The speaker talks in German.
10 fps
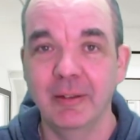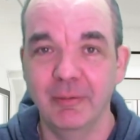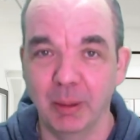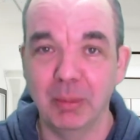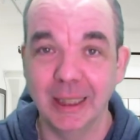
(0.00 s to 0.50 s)

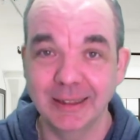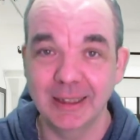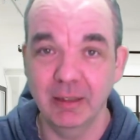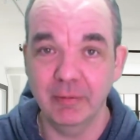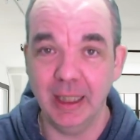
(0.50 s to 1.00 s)
wenn man es
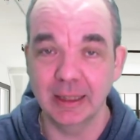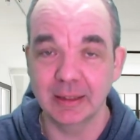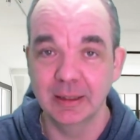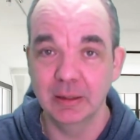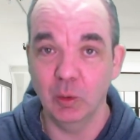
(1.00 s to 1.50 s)
denn
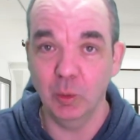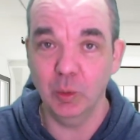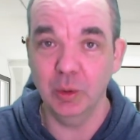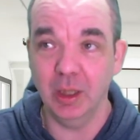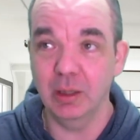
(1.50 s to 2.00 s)
weiß
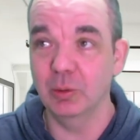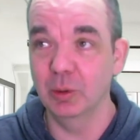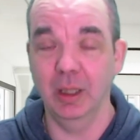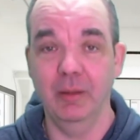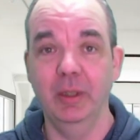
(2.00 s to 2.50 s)
oder,
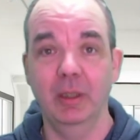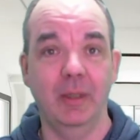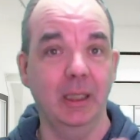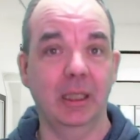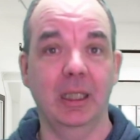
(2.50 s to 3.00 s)
oder, wie ich
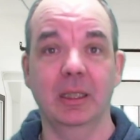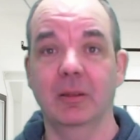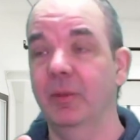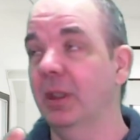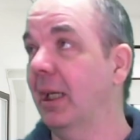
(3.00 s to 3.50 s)

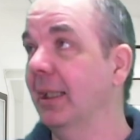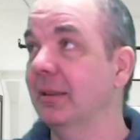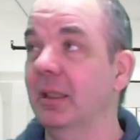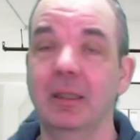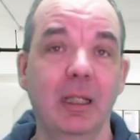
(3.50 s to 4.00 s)
weiterleite, wie ich
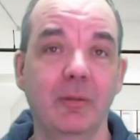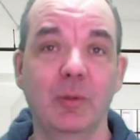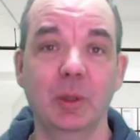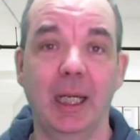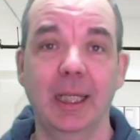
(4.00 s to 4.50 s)
einzelne
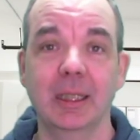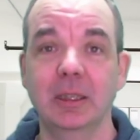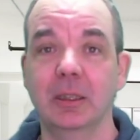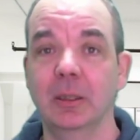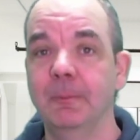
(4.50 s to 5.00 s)
Telefone
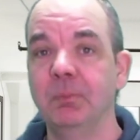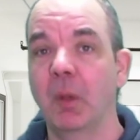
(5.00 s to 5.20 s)
einrichte.